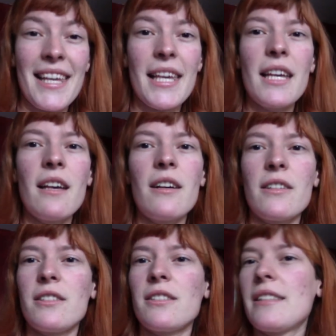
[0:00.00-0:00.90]
Et
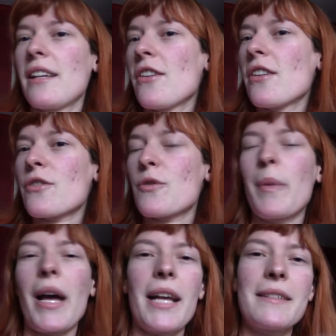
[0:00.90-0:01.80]
euh, d'ailleurs je
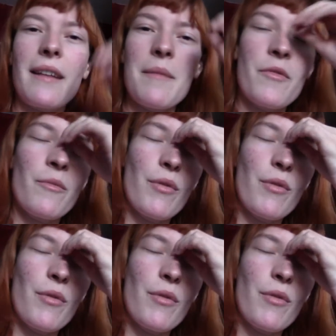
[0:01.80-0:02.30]
parais extrêmement